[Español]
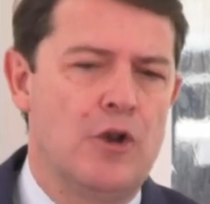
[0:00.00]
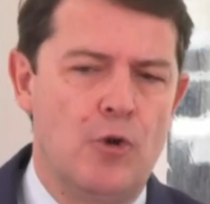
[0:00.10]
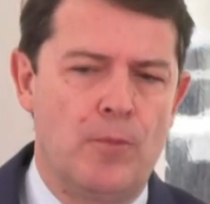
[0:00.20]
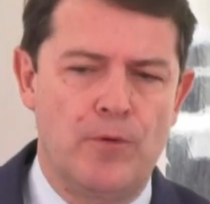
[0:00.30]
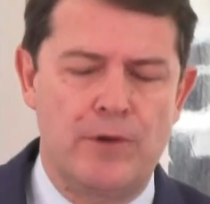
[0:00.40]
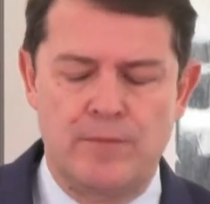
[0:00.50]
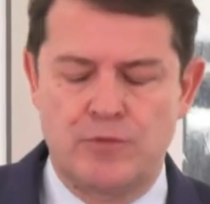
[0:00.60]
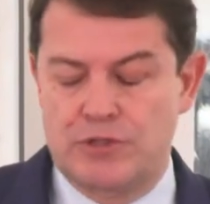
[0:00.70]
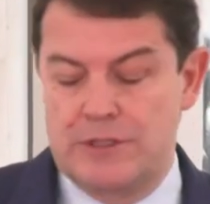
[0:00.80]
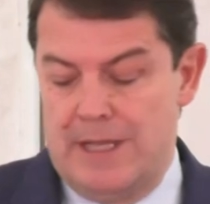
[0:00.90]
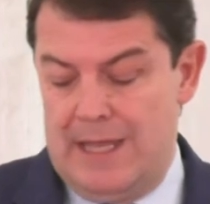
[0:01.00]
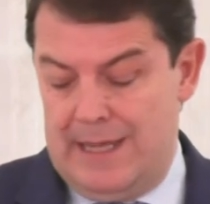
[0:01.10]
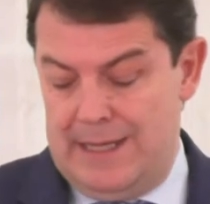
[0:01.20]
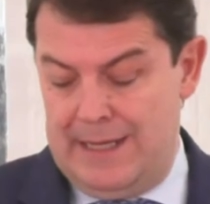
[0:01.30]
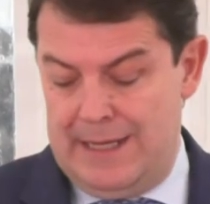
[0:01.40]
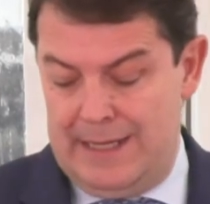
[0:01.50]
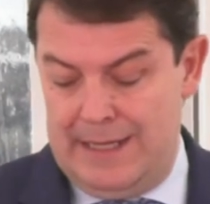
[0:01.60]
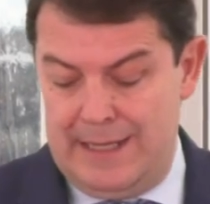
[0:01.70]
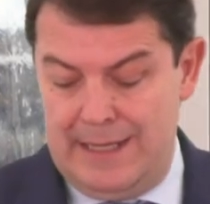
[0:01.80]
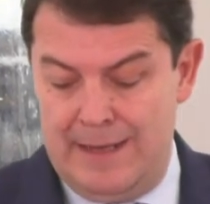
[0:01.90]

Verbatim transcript: lo ponemos eh,